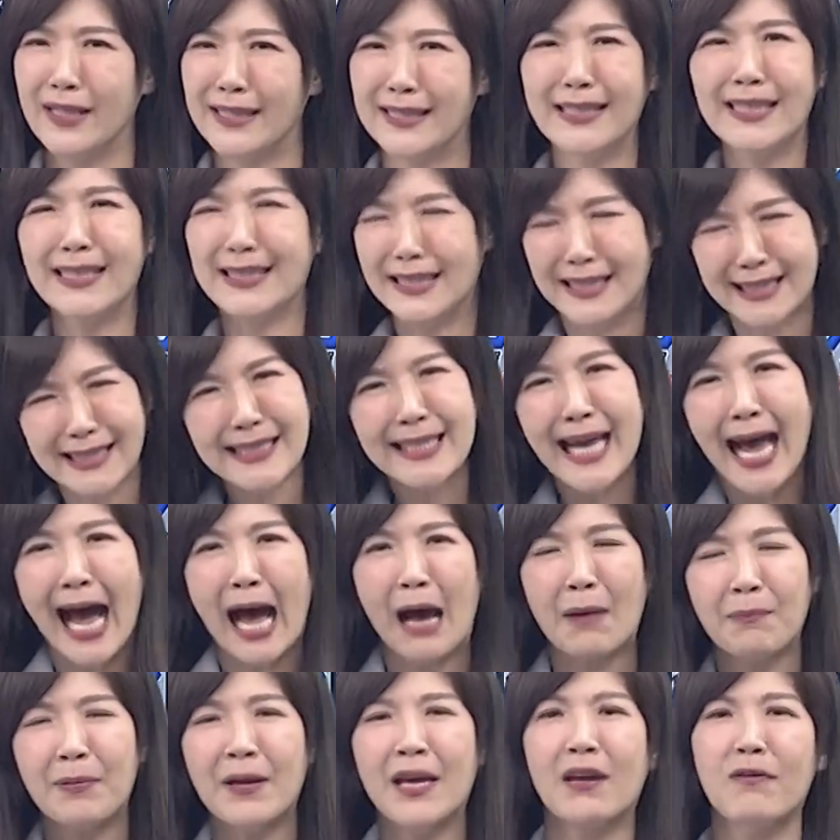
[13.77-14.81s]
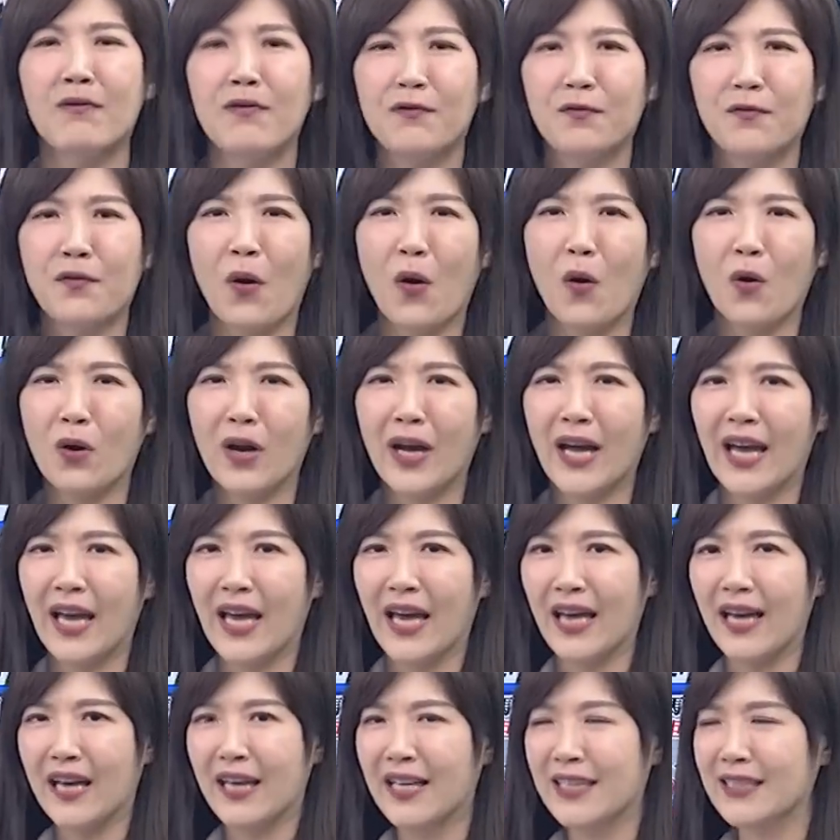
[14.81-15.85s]
你这个是诈骗风，
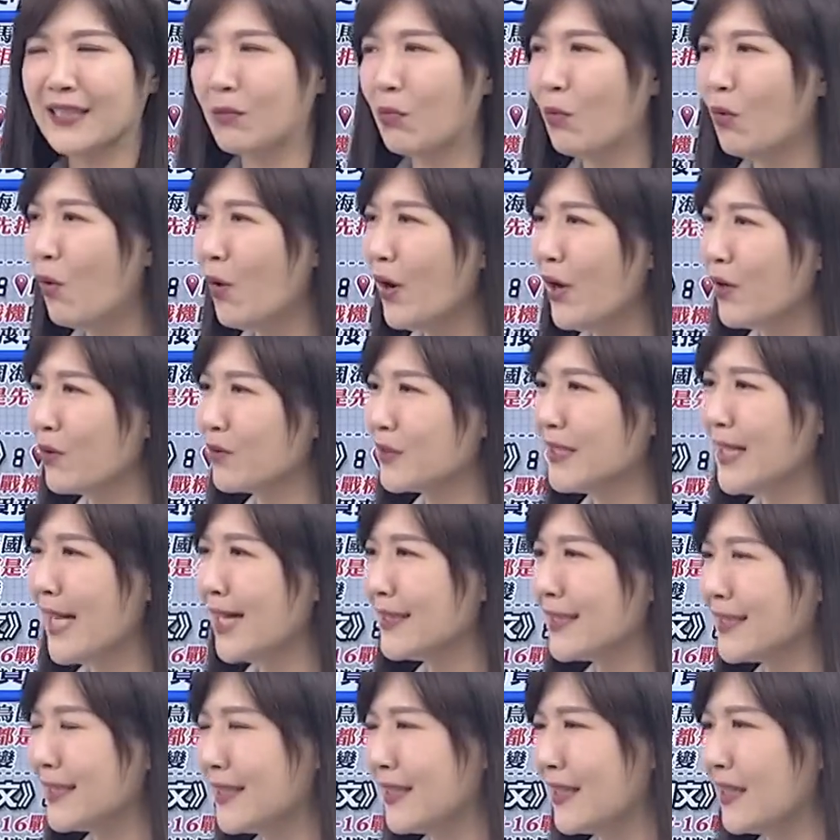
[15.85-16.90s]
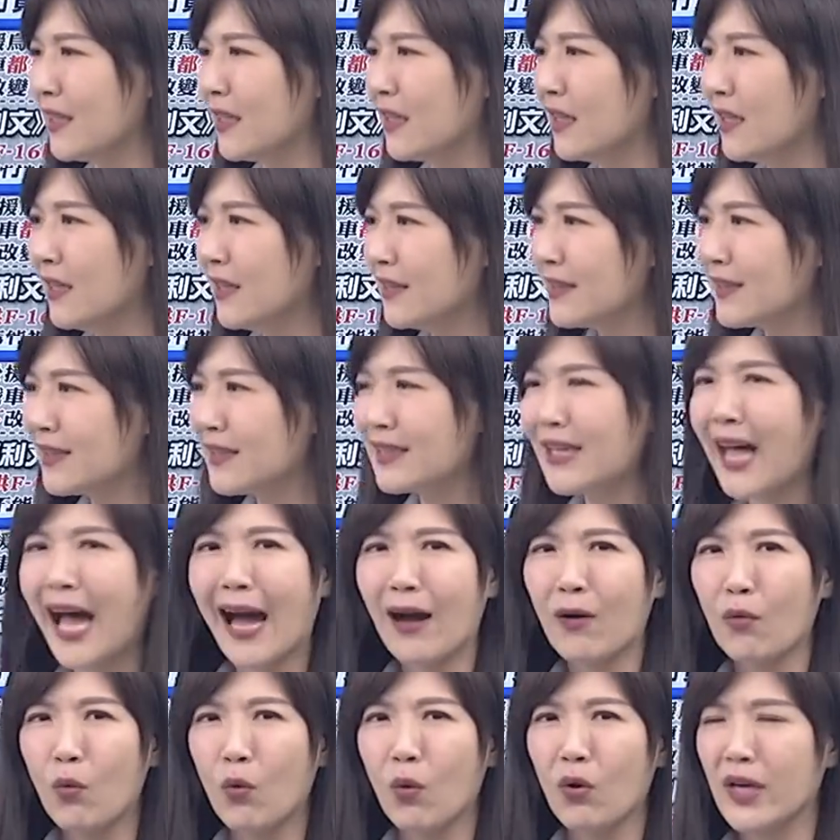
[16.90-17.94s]
哎，怎么会有这样子的大
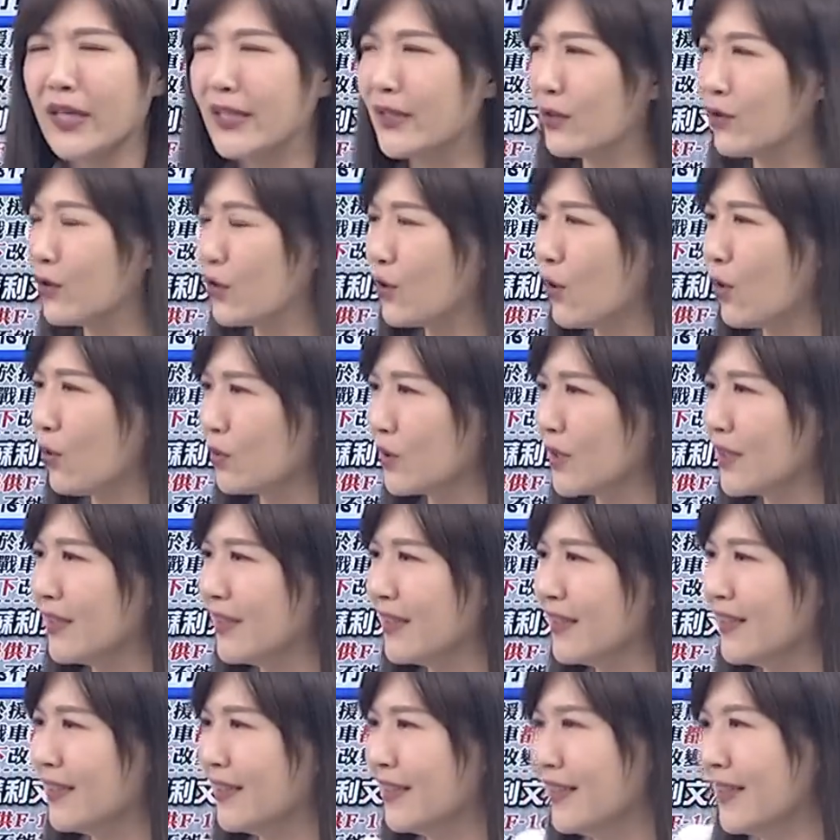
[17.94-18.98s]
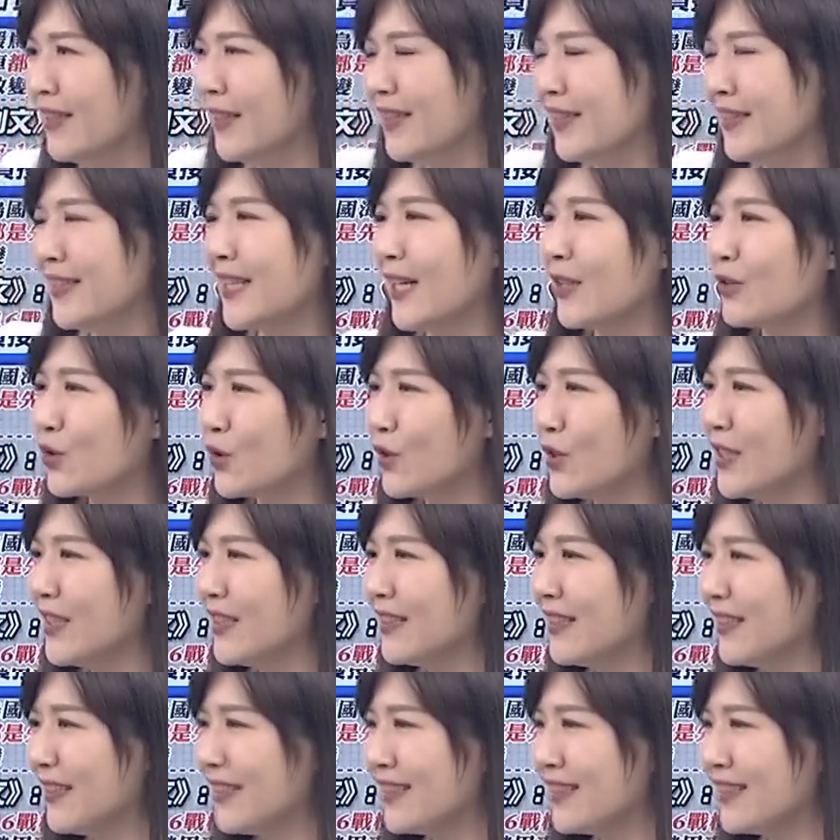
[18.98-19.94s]
国领袖呢？将军，